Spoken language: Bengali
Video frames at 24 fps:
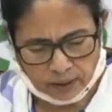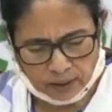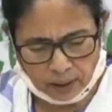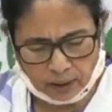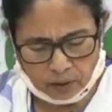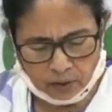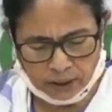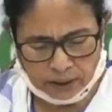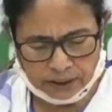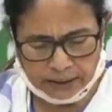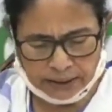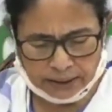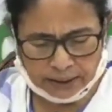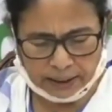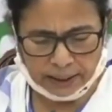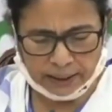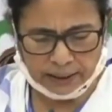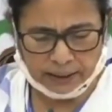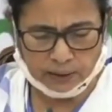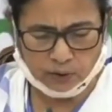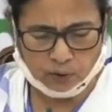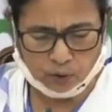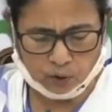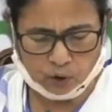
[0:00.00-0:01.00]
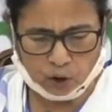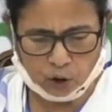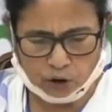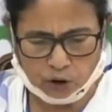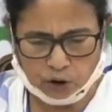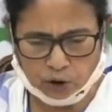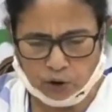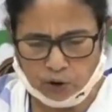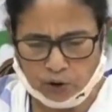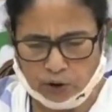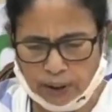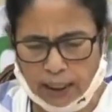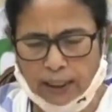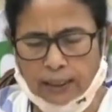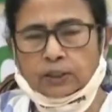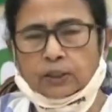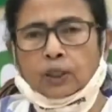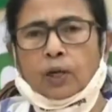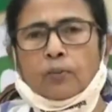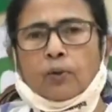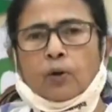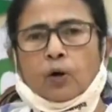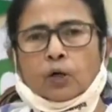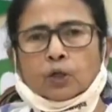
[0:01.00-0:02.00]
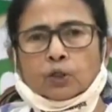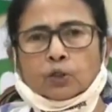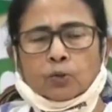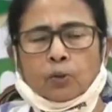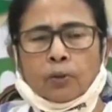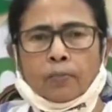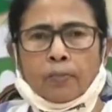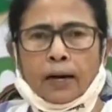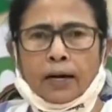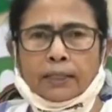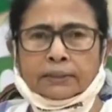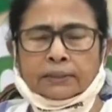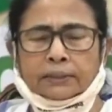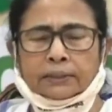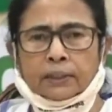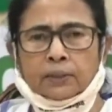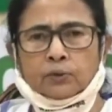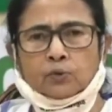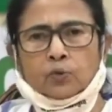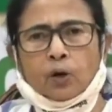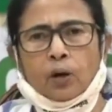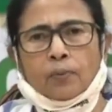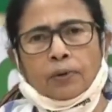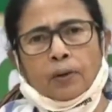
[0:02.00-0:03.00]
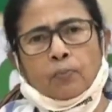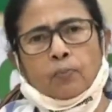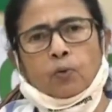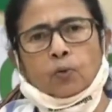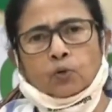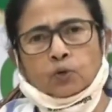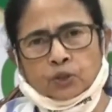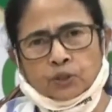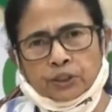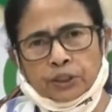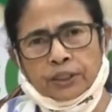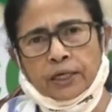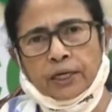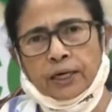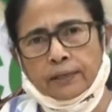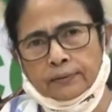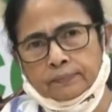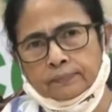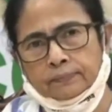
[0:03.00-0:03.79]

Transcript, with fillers: কারণ নিজেকে কিন্তু সচেতন থাকতে হবে অনেক সময় মাস্ক কিন্তু আমরা পরছি না